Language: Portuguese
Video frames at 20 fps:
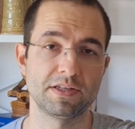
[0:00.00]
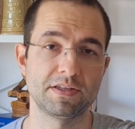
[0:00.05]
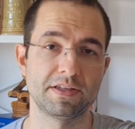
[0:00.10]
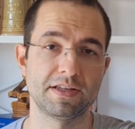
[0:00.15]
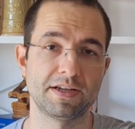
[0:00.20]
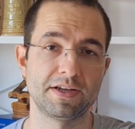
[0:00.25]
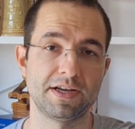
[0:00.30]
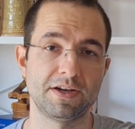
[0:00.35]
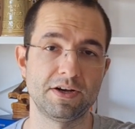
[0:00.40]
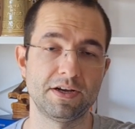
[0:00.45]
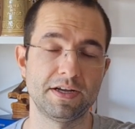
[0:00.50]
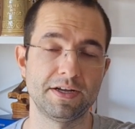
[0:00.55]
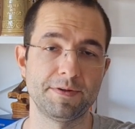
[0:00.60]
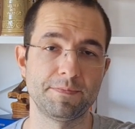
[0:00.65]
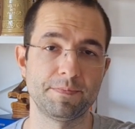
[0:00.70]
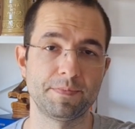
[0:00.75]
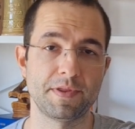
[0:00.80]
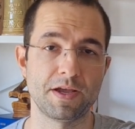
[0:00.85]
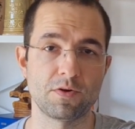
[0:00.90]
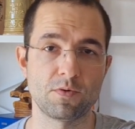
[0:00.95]

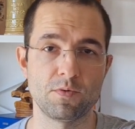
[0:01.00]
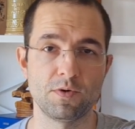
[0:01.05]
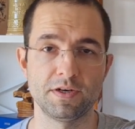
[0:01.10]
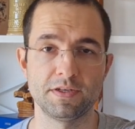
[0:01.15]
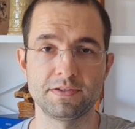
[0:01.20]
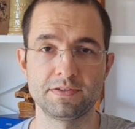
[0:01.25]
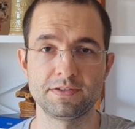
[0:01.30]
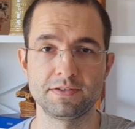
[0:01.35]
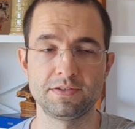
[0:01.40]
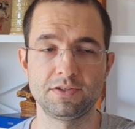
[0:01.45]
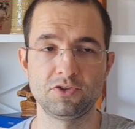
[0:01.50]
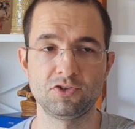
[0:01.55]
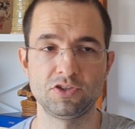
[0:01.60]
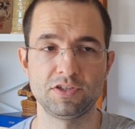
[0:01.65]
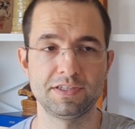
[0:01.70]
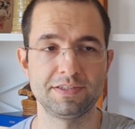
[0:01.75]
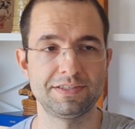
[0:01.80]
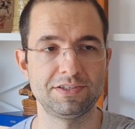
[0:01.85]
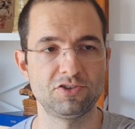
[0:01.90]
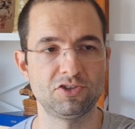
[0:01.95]
da, da cor
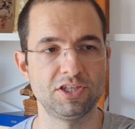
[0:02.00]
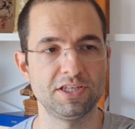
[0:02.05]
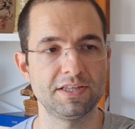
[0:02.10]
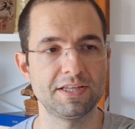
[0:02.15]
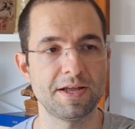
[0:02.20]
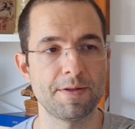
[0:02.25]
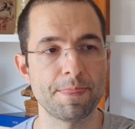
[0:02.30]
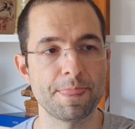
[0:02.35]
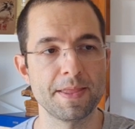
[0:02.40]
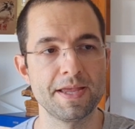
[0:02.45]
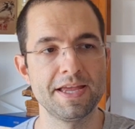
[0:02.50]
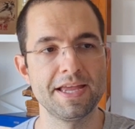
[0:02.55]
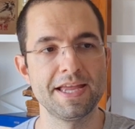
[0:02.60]
exigida,